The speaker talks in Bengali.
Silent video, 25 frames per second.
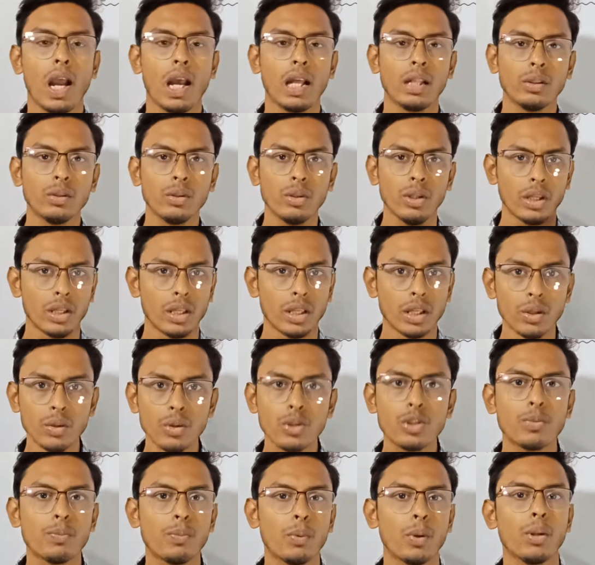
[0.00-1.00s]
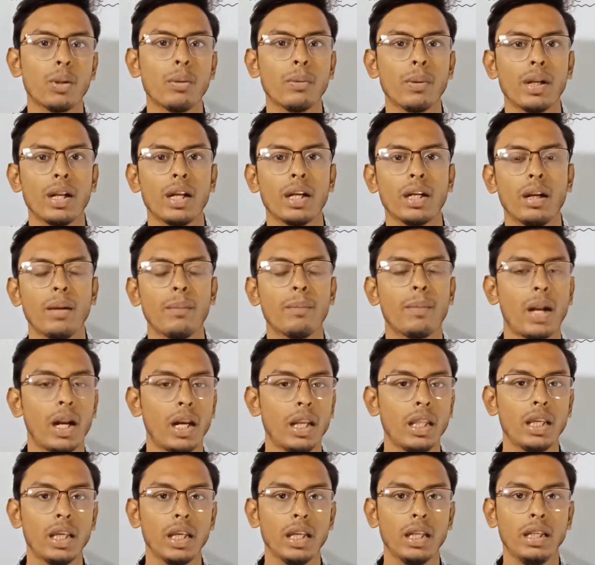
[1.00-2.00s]
এত হিউজ পরিমাণ একটা
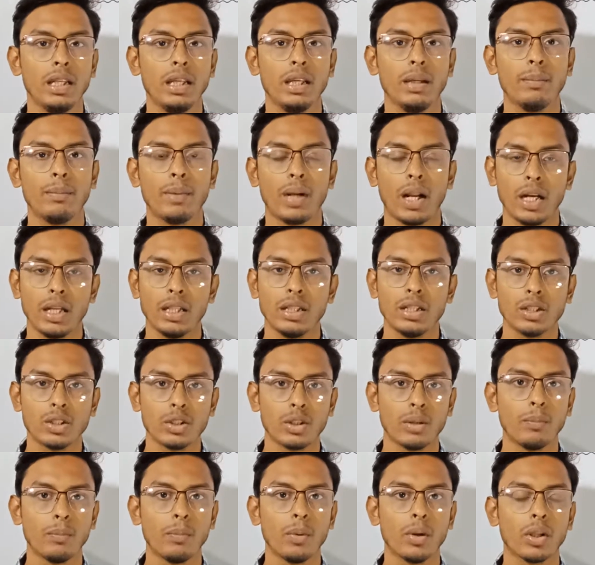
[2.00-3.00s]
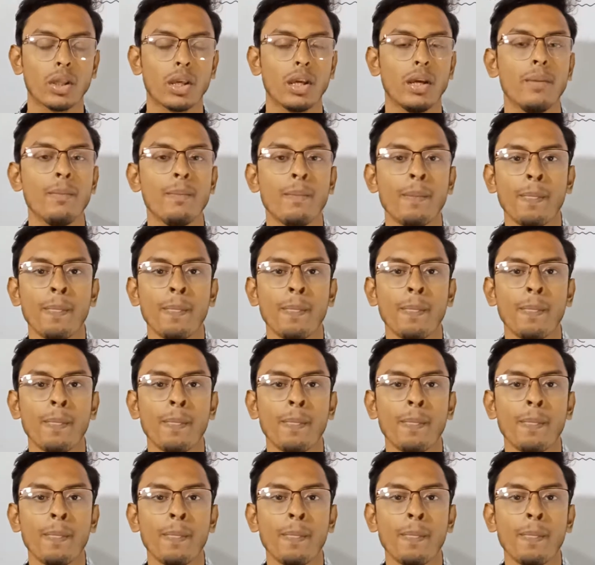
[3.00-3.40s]
প্রাণীকে নিয়ে প্রাণীদের সম্পর্কে